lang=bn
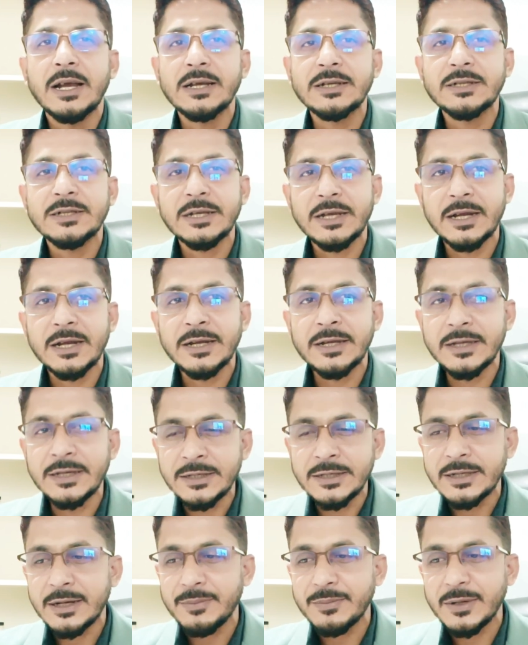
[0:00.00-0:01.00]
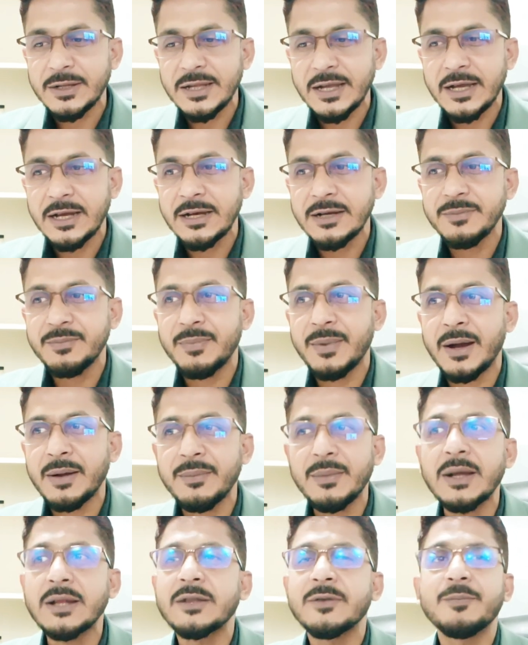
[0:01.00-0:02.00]
সেখানে ইনকামটা দেখালেন পার
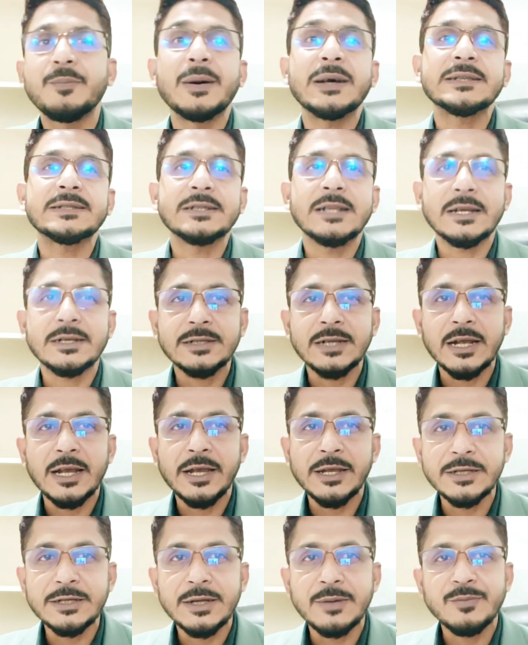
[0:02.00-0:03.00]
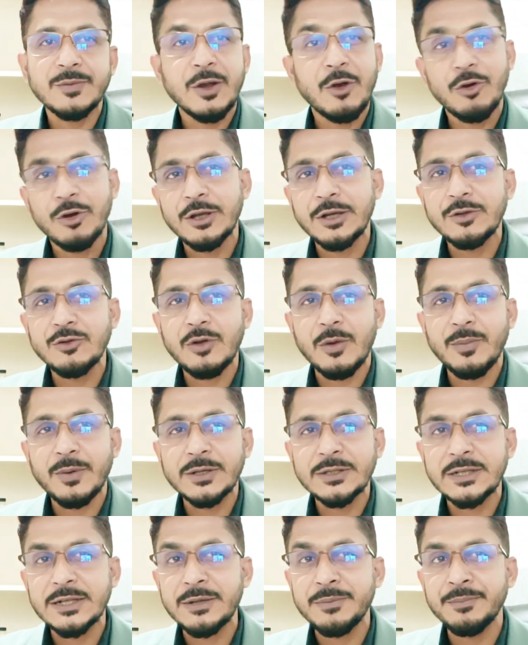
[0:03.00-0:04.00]
মান্থ পাঁচ লাখ টাকা ইনকাম তাহলে কিন্তু
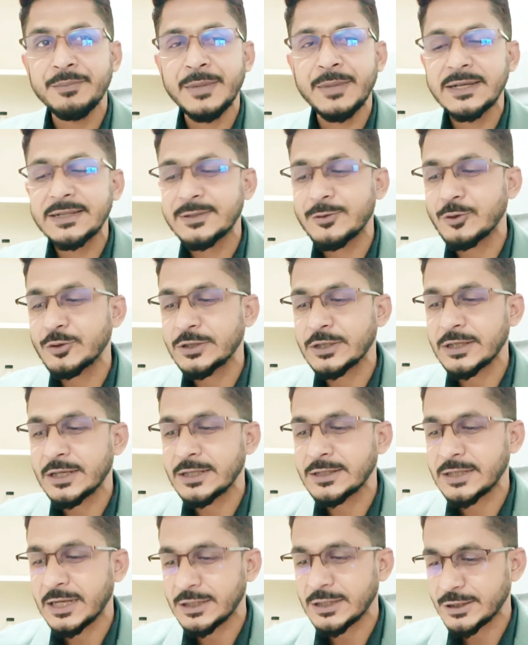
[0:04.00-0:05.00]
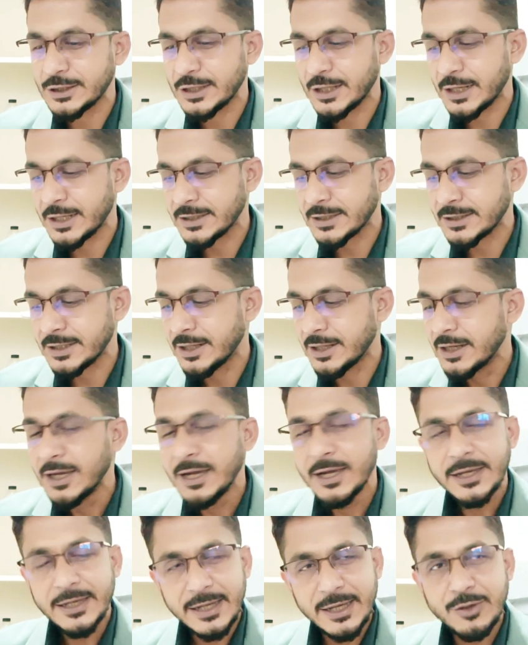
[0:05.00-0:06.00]
আপনার সাথে ম্যাচ হচ্ছে না যাচ্ছে না একটা
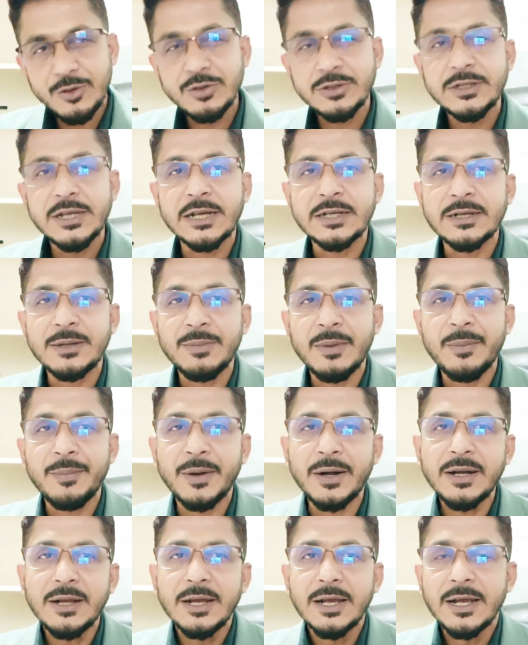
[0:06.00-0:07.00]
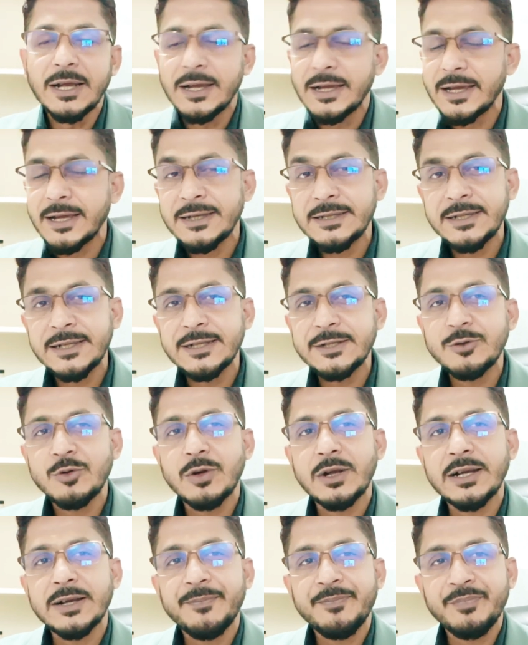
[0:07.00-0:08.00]
এই হচ্ছে একটা ব্যাপার এই
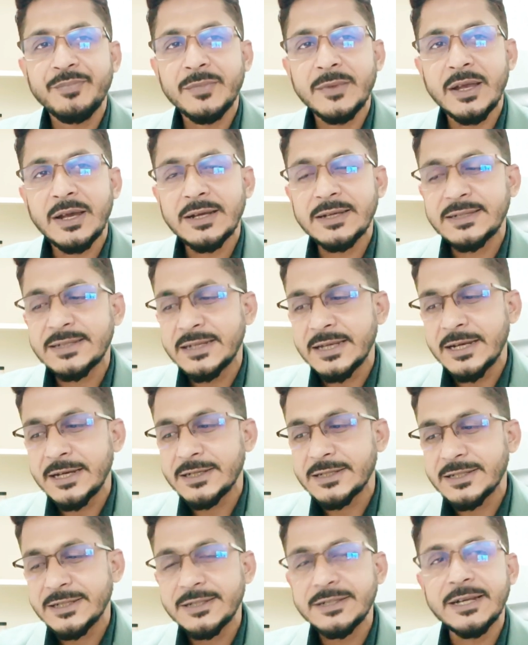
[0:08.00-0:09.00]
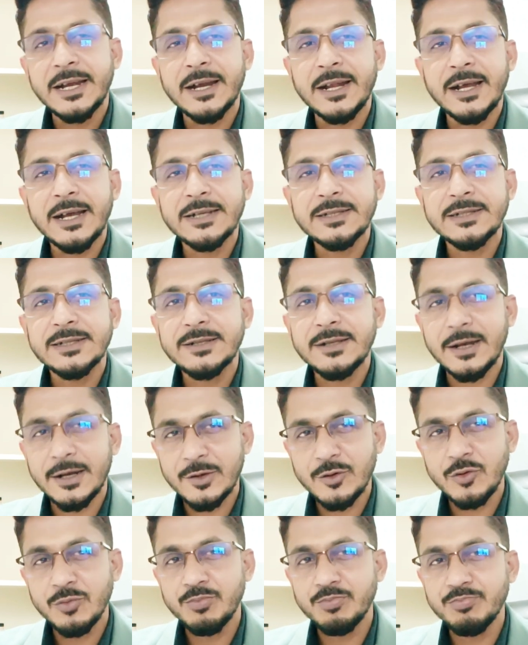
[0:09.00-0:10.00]
জিনিসগুলো সিলেক্ট যারা আছে
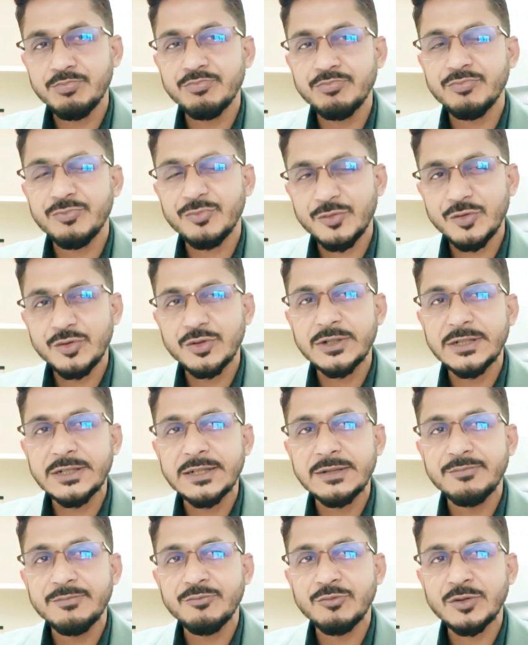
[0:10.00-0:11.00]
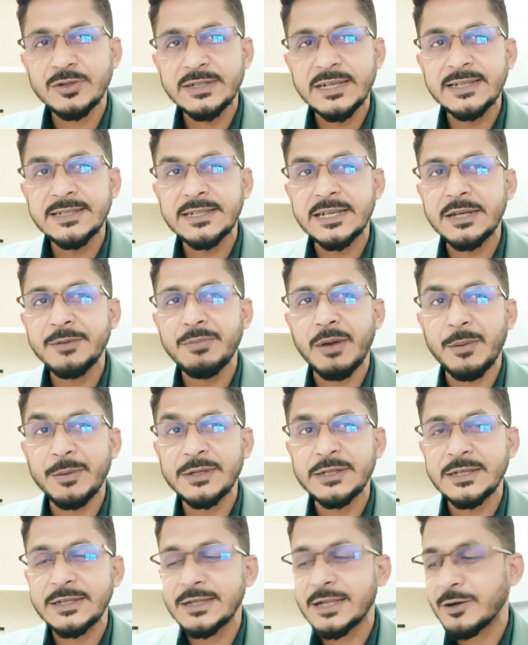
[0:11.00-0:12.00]
তারা খুব সেন্সিটিভভাবে
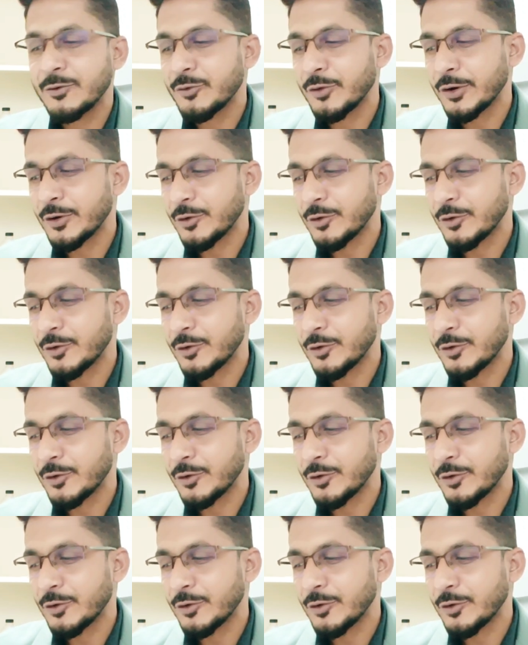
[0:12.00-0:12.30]
চিন্তা করে